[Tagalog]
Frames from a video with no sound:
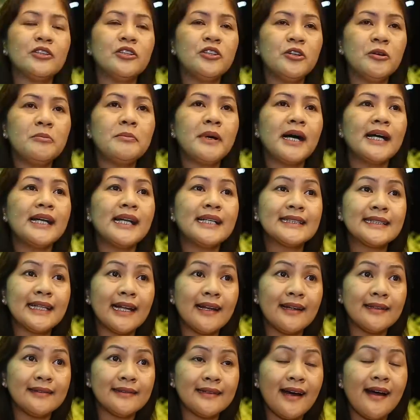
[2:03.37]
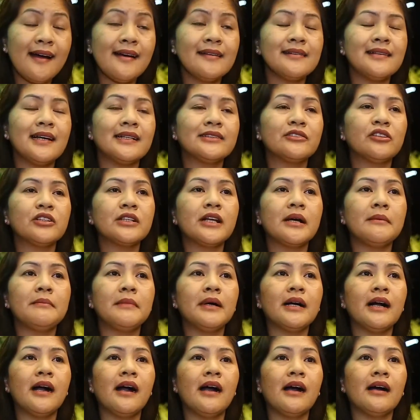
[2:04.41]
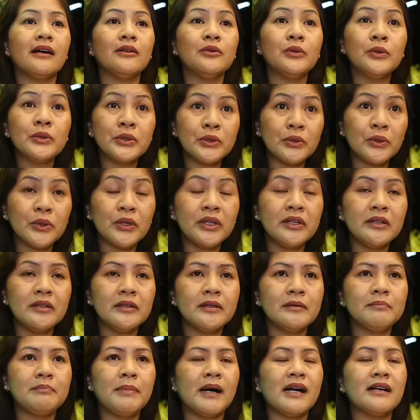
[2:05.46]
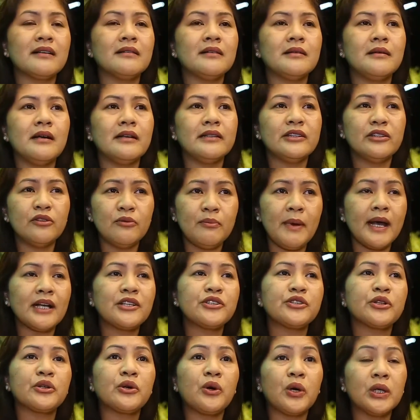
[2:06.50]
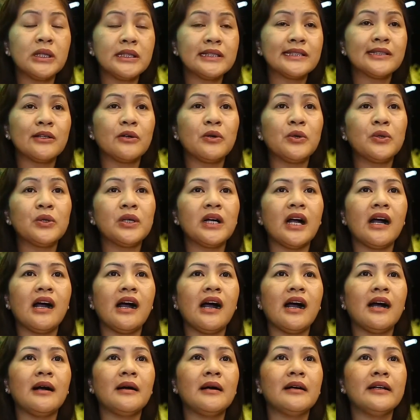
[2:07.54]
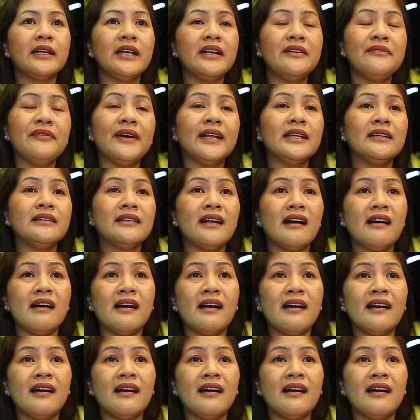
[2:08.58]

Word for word: no mga nasalanta naton nga mga utod pag to make sure also nga ang even the